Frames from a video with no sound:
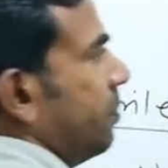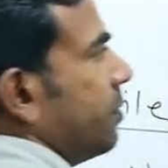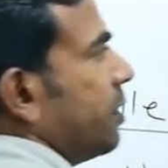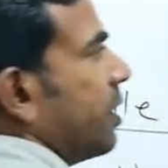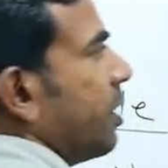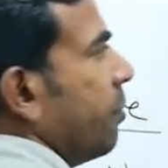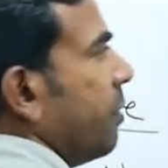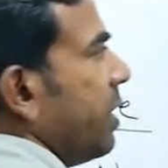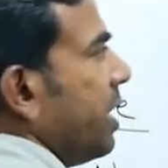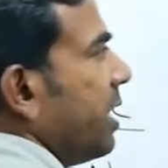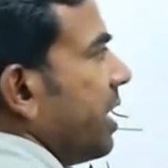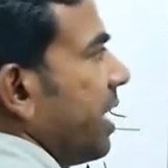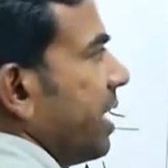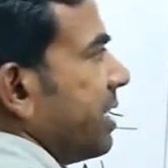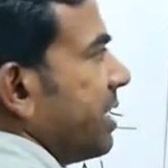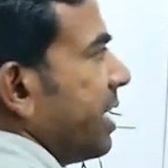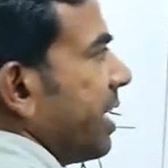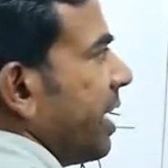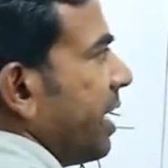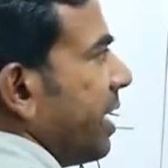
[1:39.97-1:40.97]
नंबरिंग कहाँ
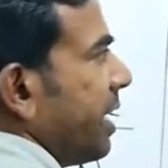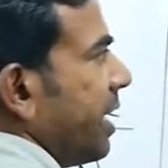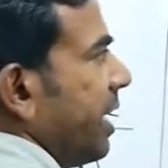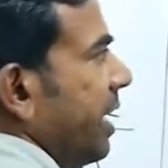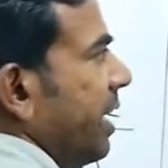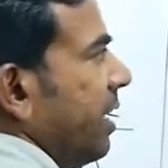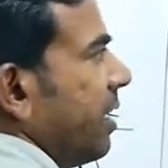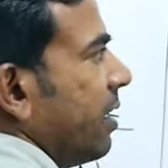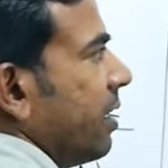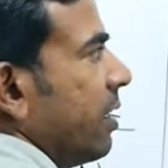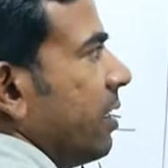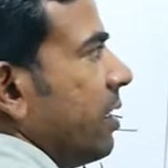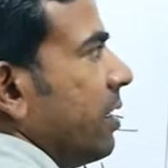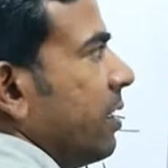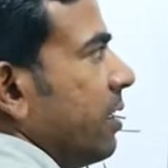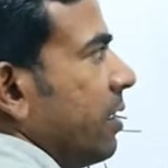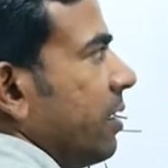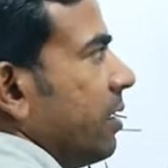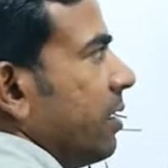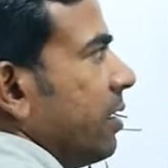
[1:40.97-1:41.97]
से करेंगे
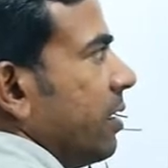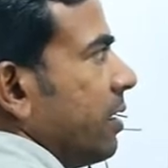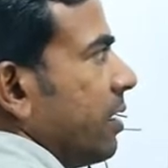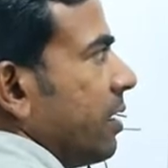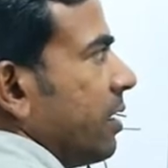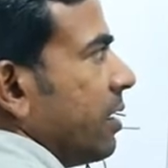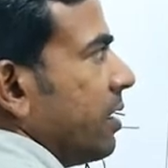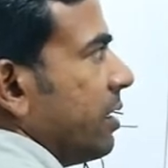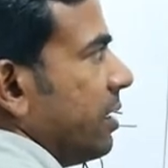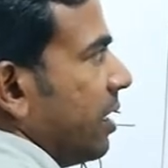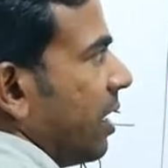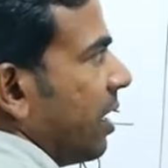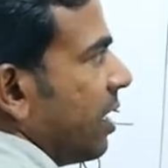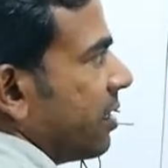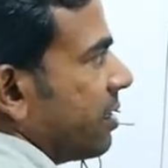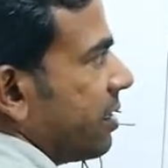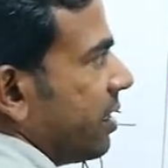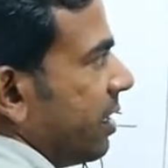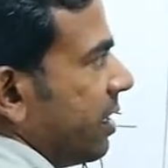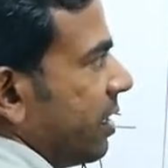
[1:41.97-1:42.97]
यहाँ
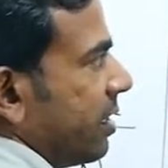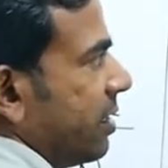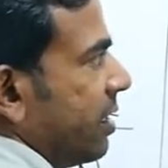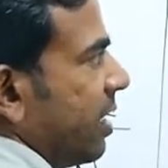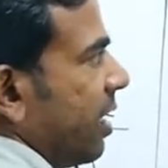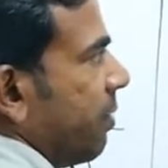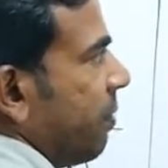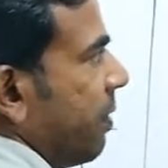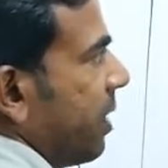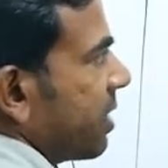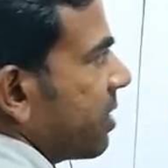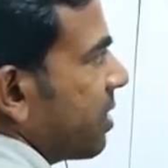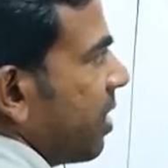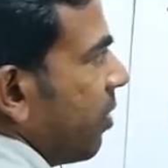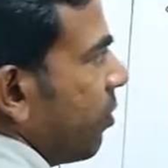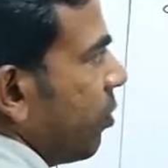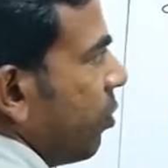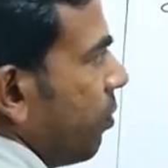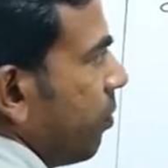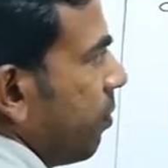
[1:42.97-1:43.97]
से जहाँ फंक्शनल
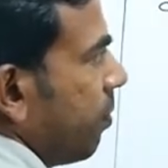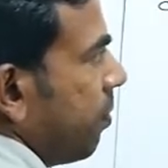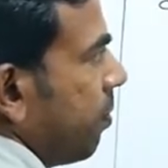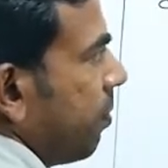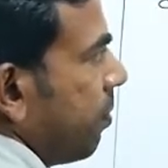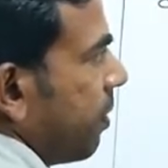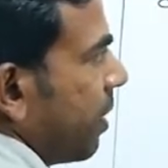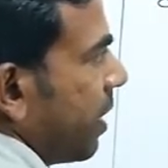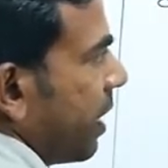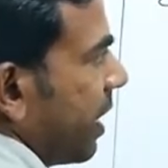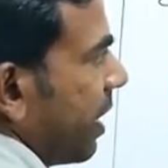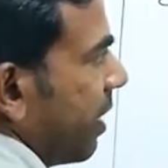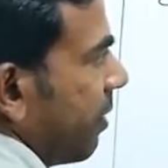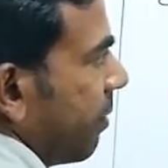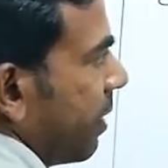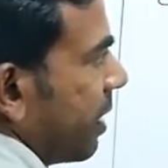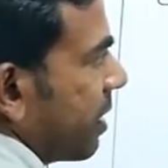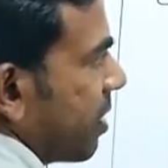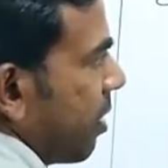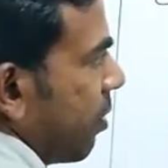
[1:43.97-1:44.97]
ग्रुप है
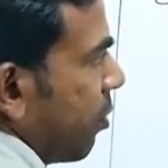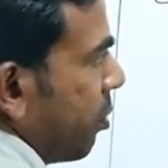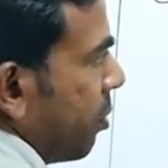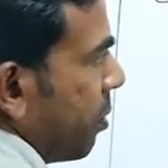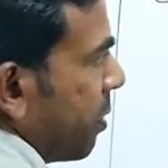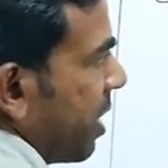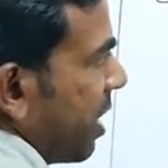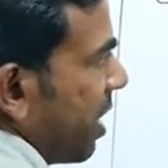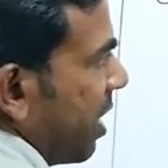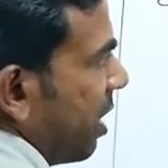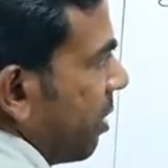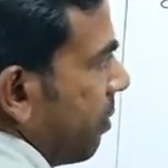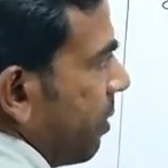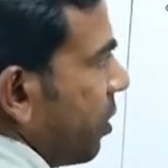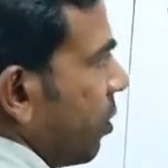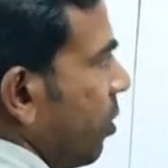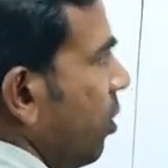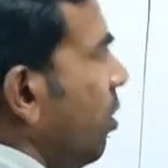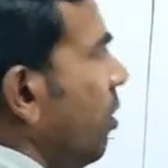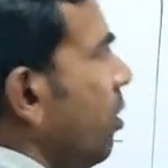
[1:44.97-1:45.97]
फंक्शनल ग्रुप के
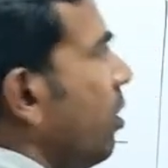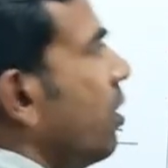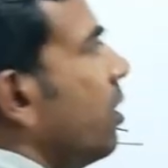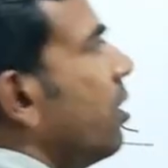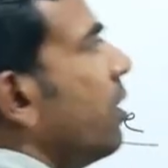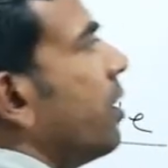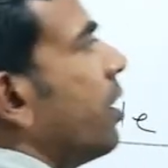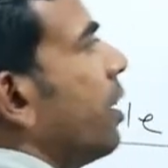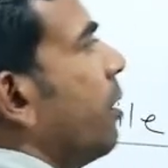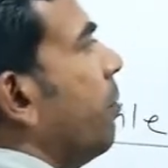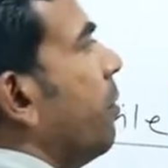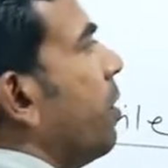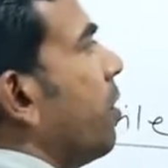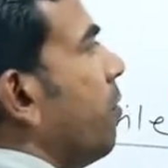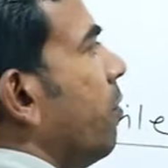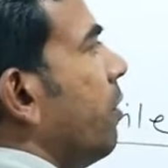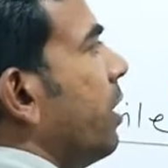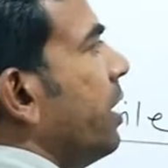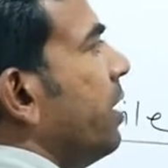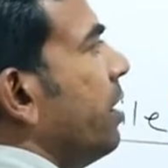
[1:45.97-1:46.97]
कार्बन को नंबर
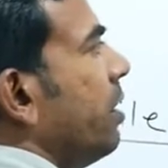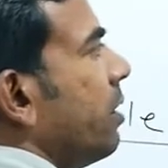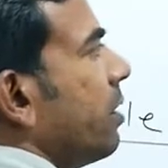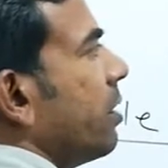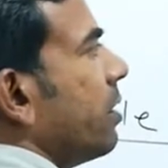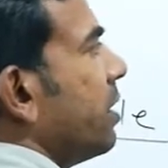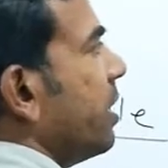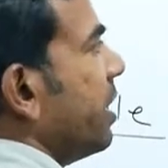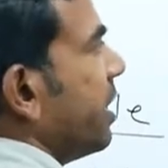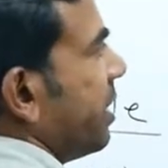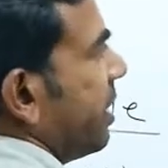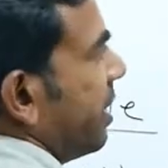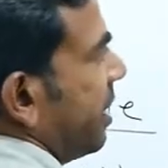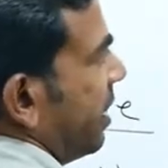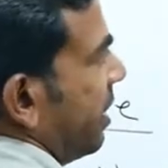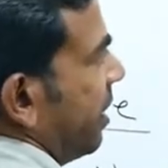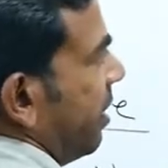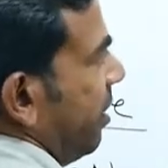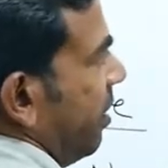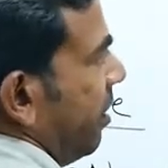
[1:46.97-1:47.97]
वन देते
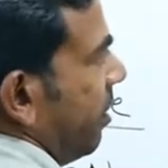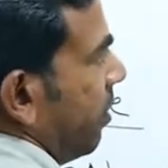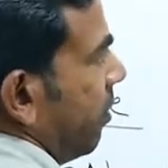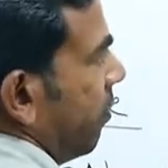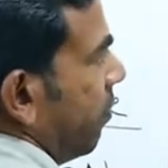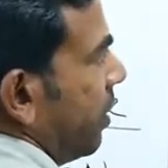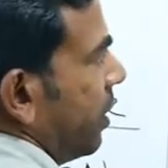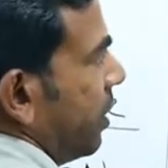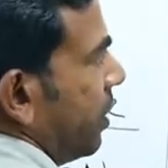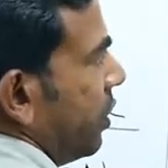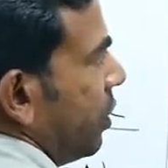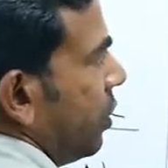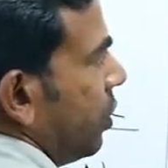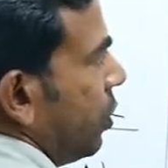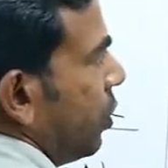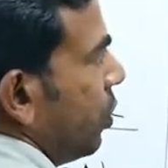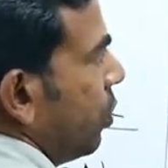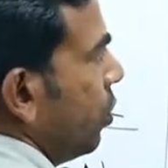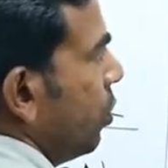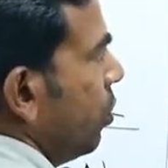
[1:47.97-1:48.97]
हैं वन
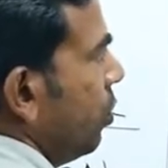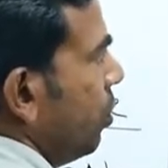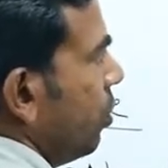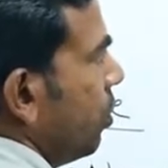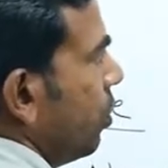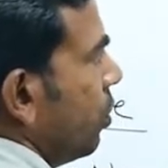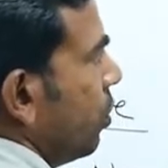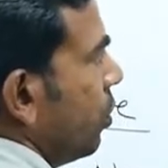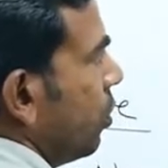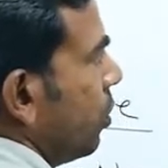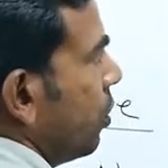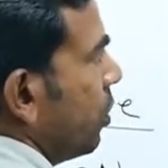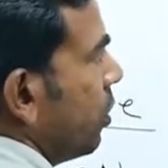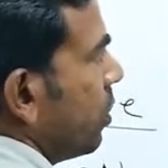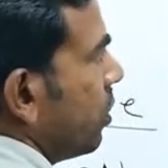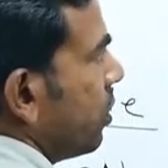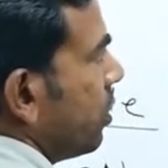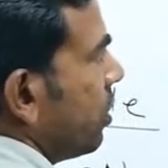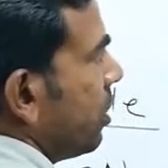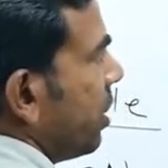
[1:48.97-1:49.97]
टू
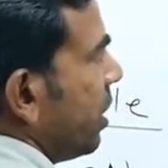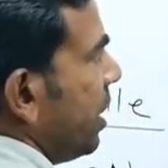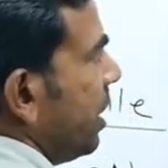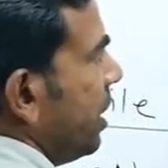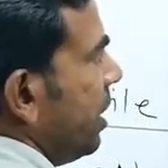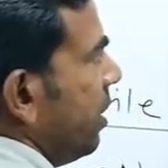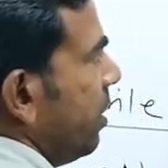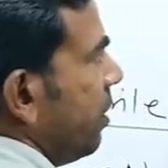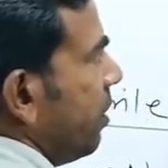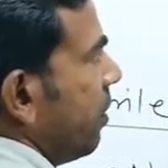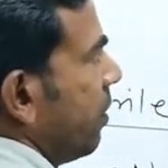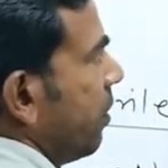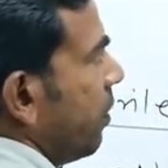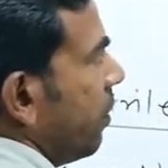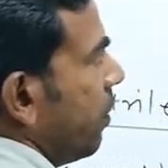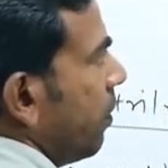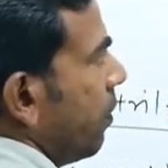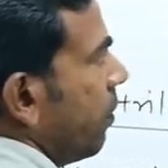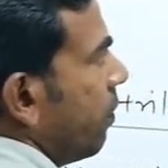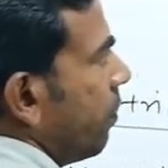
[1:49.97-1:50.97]
थ्री
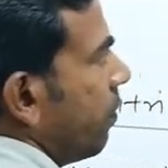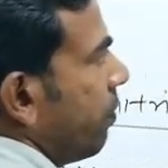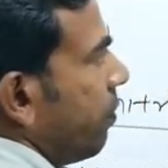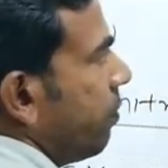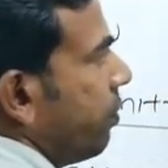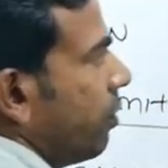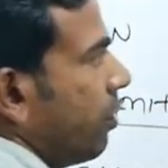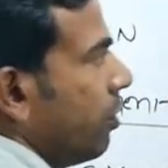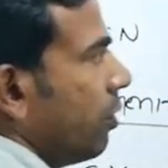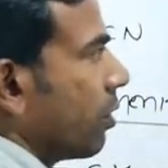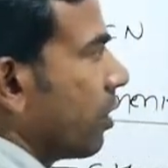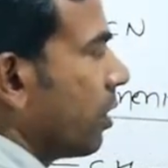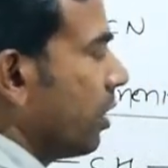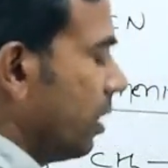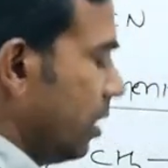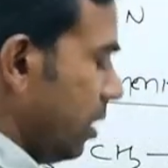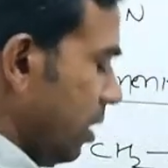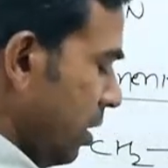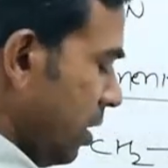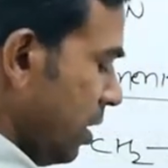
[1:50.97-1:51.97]
फोर
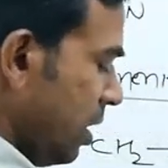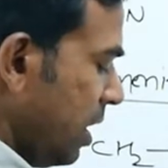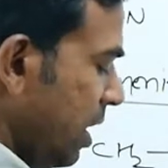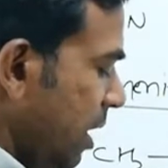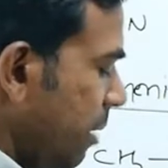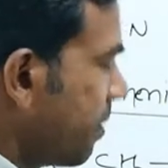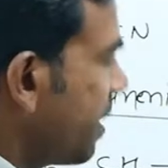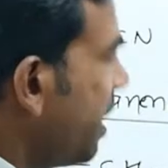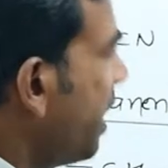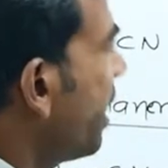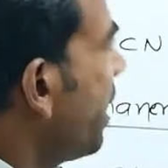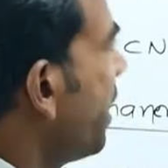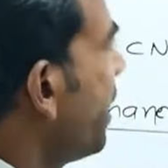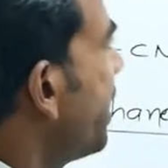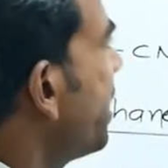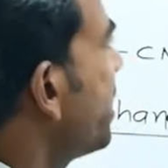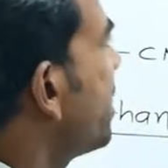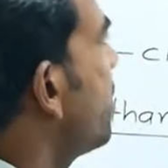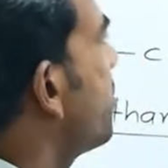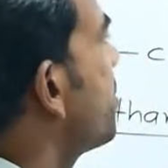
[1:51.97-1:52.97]
अब क्या
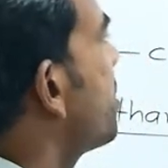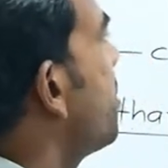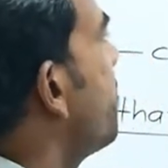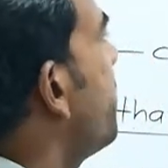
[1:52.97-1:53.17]
करेंगे सबसे